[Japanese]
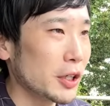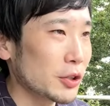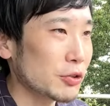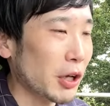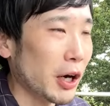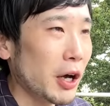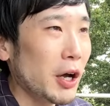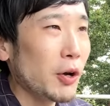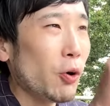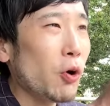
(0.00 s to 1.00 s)
そしたら、
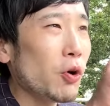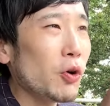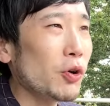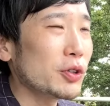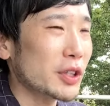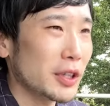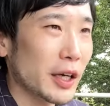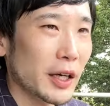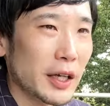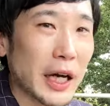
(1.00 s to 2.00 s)
コンコンコンって言っ
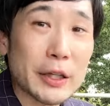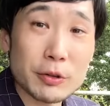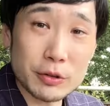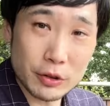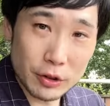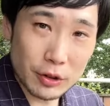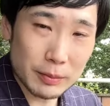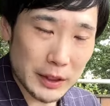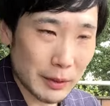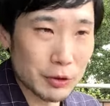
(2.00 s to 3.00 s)
て、外国の、
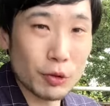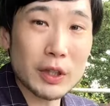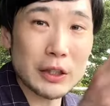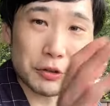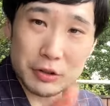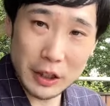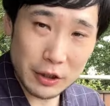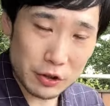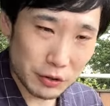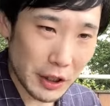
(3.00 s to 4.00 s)
まあ多分ご家族なん
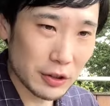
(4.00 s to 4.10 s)
でしょうね。